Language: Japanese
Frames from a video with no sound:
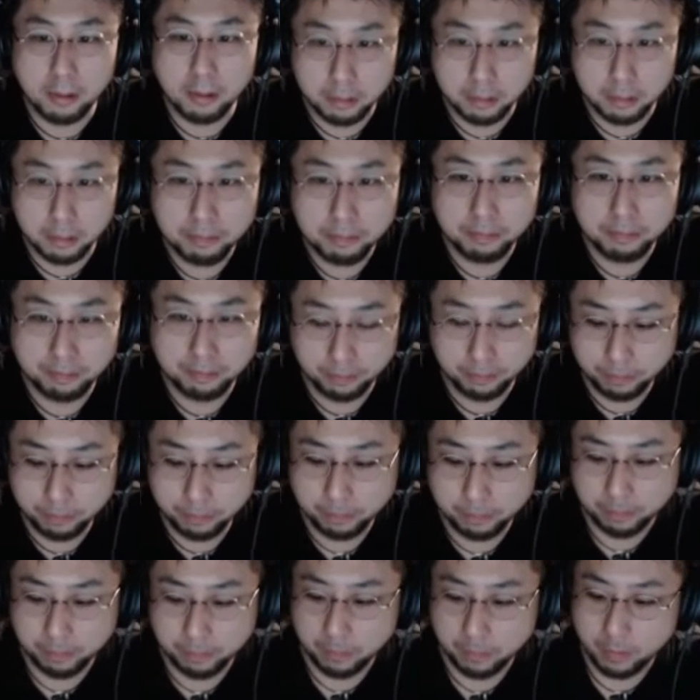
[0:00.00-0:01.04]
うん
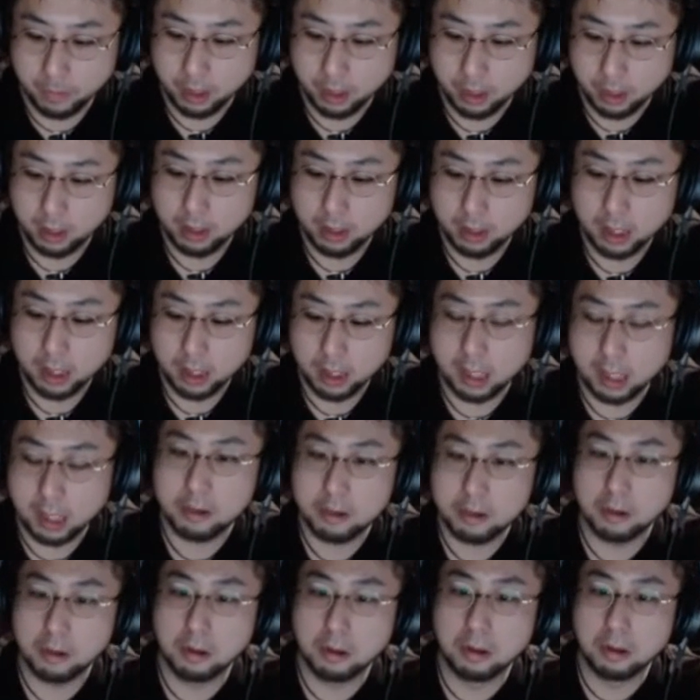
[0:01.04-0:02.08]
だから、そ
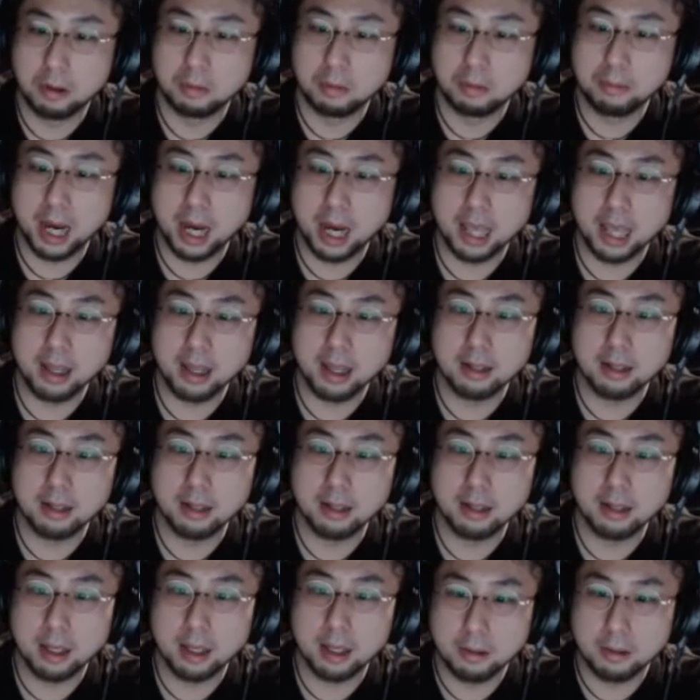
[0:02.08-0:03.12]
の、曲げたくないって
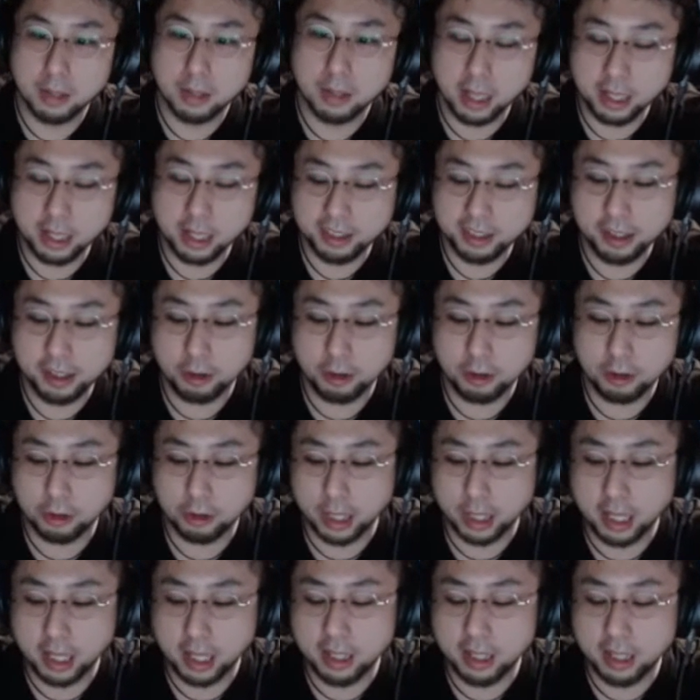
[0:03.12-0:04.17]
いう、正しいことは
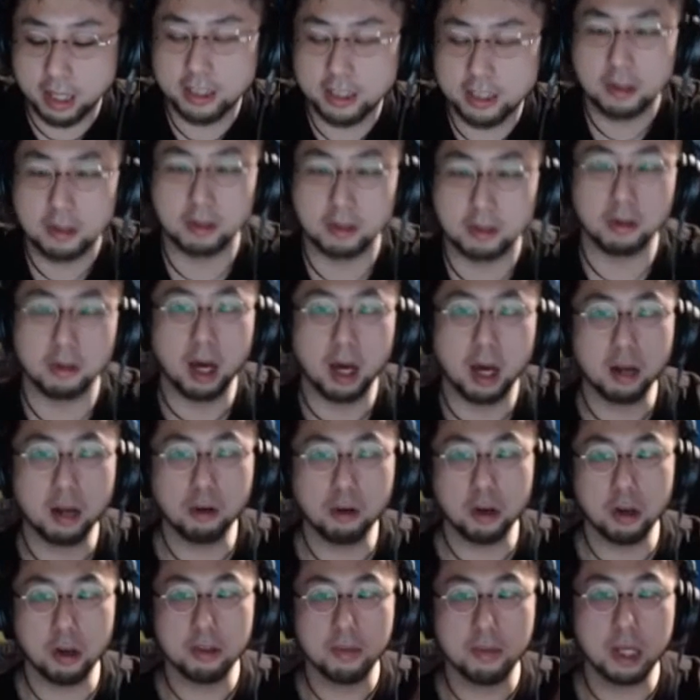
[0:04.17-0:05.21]
正しいっていう、
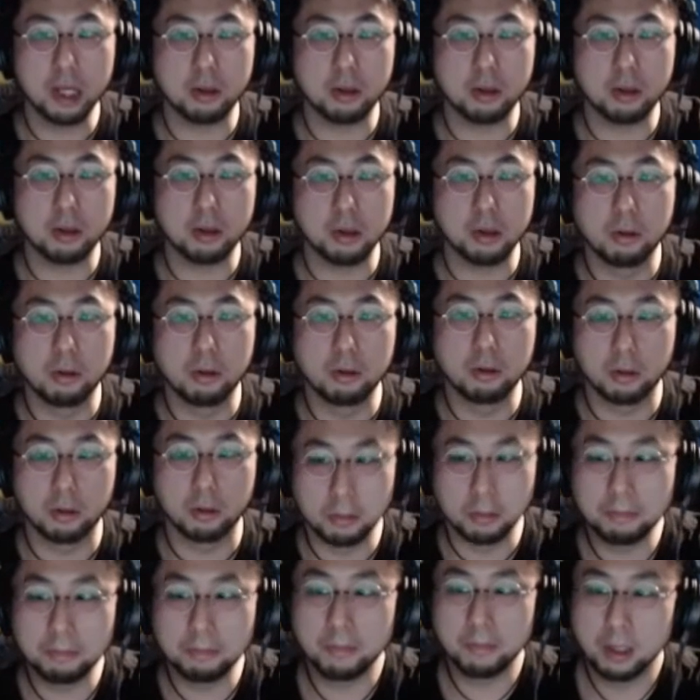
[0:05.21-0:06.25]
アルゴリズミックに動くの。
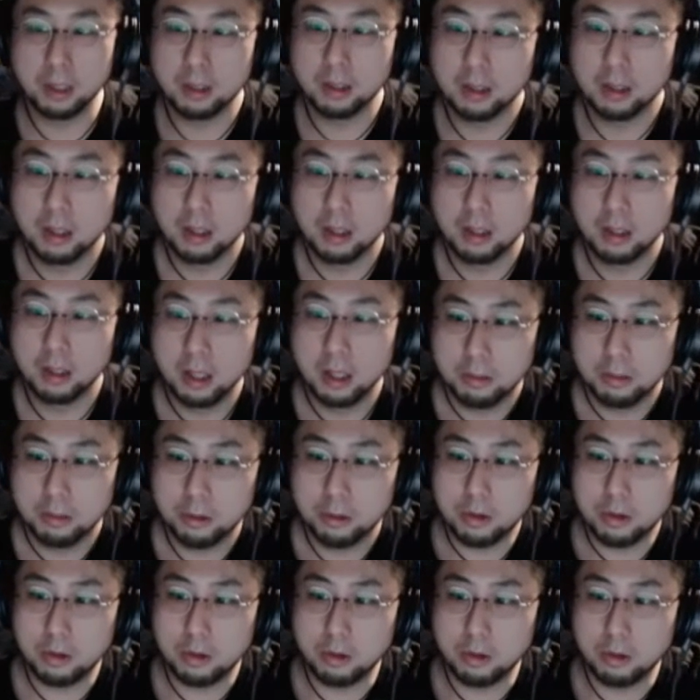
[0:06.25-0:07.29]
息
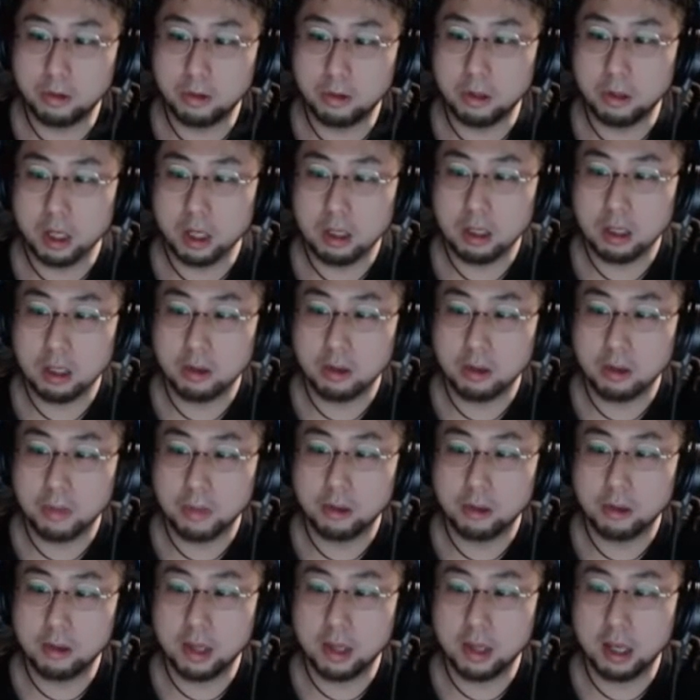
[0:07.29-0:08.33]
子の方がきっとめんどく
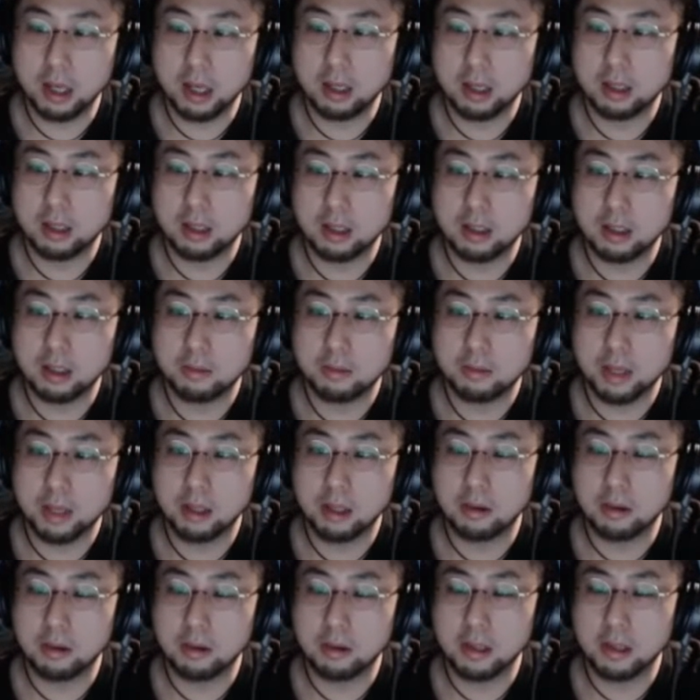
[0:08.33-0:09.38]
さい。めんどく
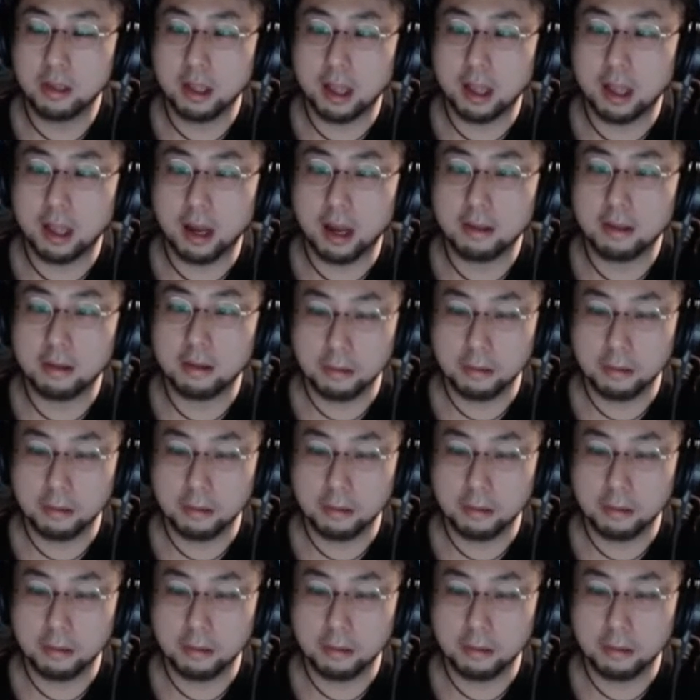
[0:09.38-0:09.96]
さって流す。